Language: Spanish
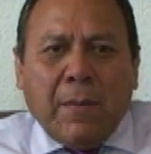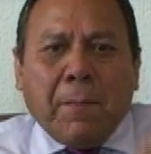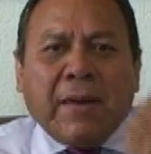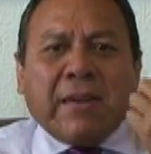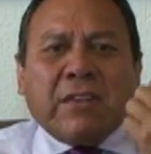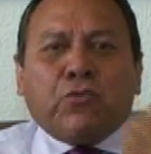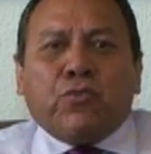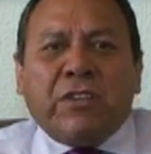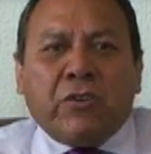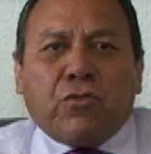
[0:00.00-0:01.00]
para que
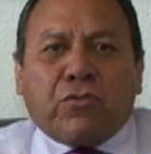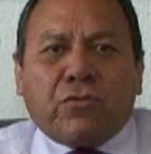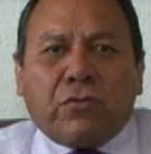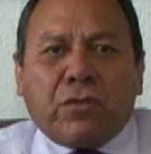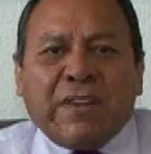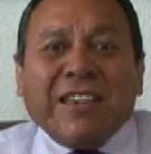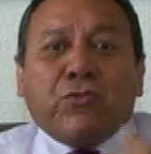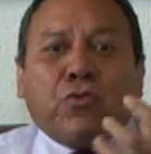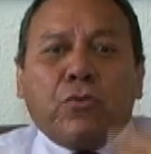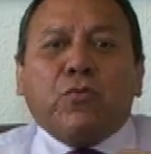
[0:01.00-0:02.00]
sus hijos, que
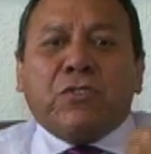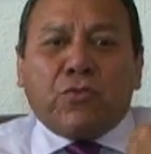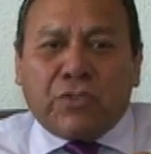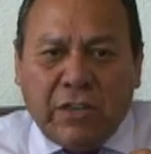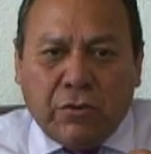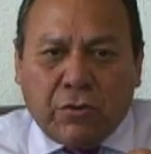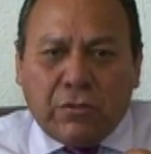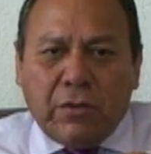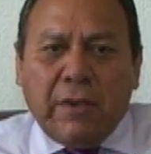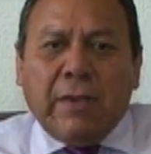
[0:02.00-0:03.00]
son nuestros
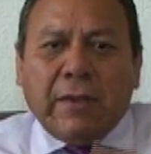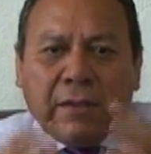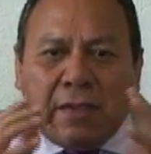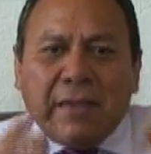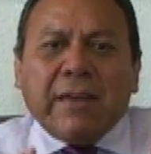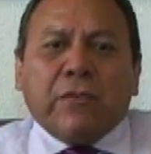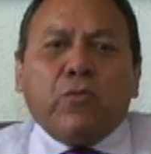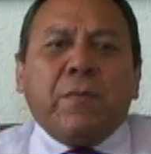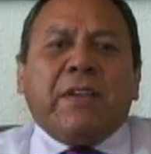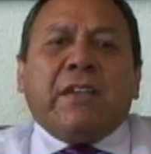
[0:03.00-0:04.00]
hijos, tengan
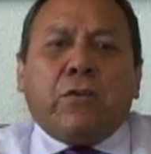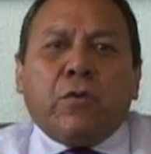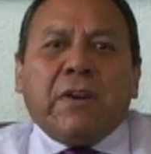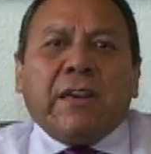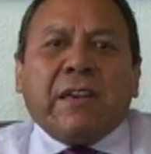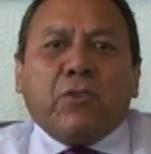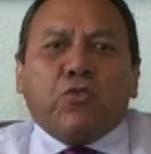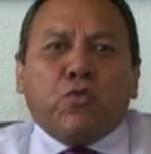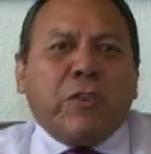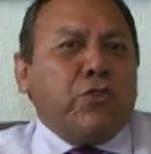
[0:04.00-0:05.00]
un México en el que los
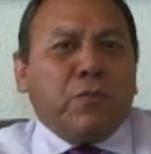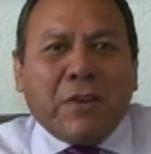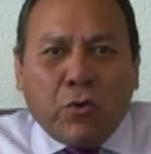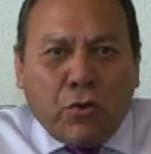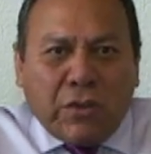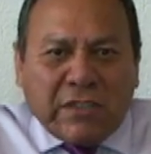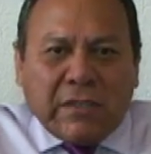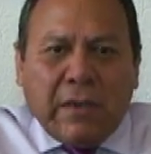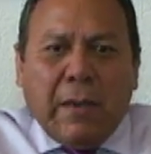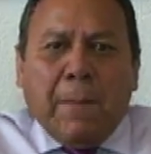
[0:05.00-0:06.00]
sueños mejores
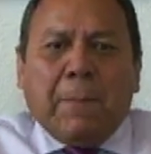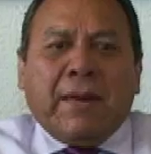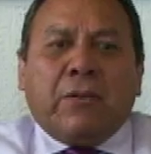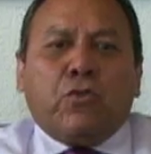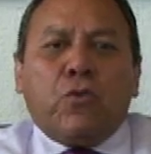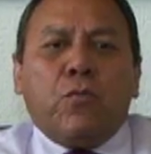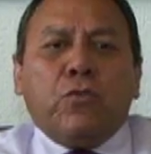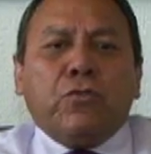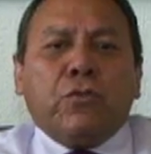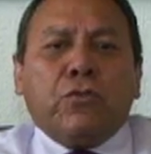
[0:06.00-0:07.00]
para todo el
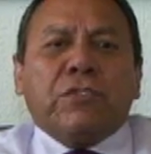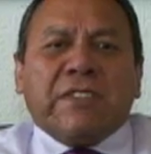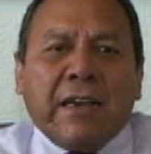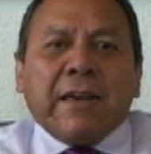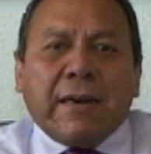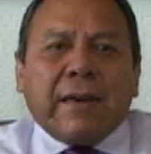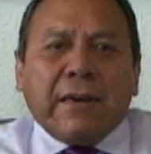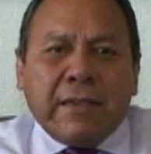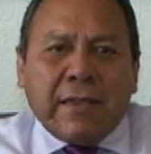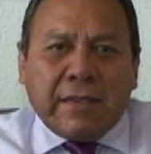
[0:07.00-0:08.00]
mundo se hagan
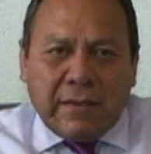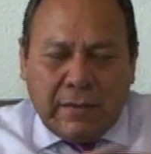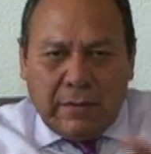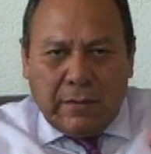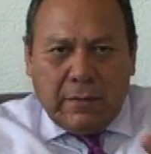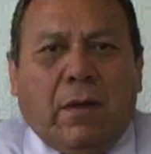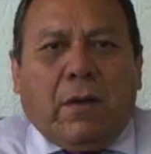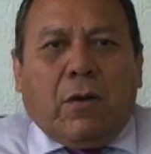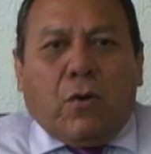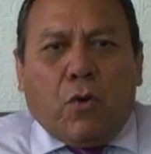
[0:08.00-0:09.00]
realidad.
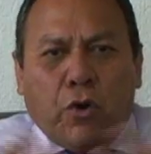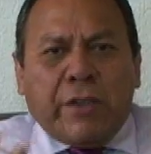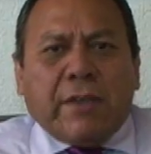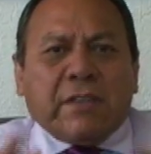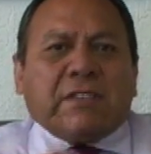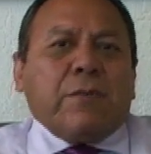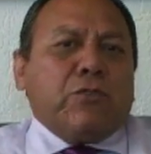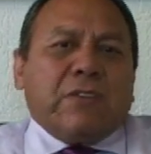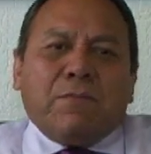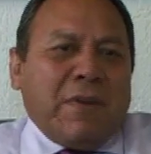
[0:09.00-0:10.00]
Hoy
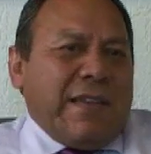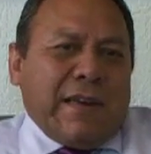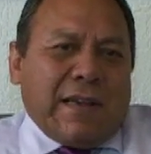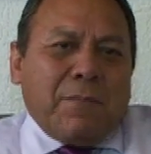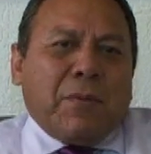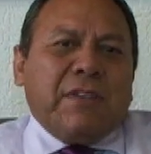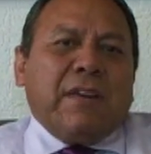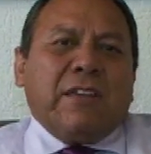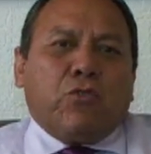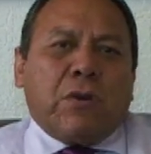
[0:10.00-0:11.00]
estamos en plena campaña
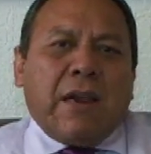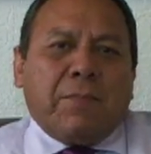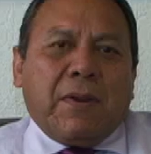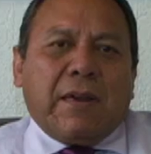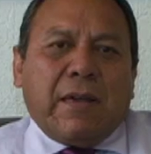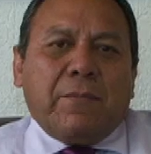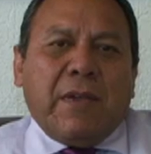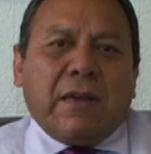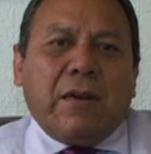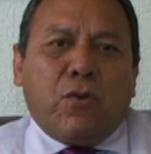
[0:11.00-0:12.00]
electoral para
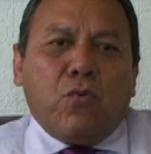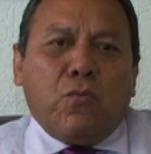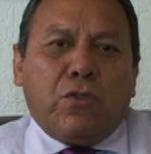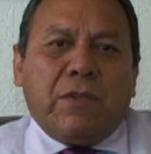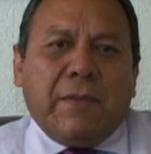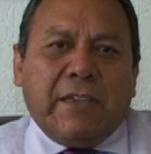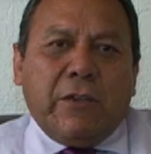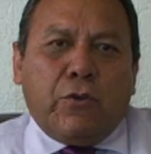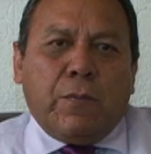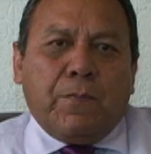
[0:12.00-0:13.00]
cambiar el rumbo de
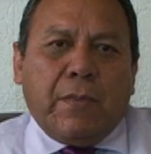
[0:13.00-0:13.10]
México,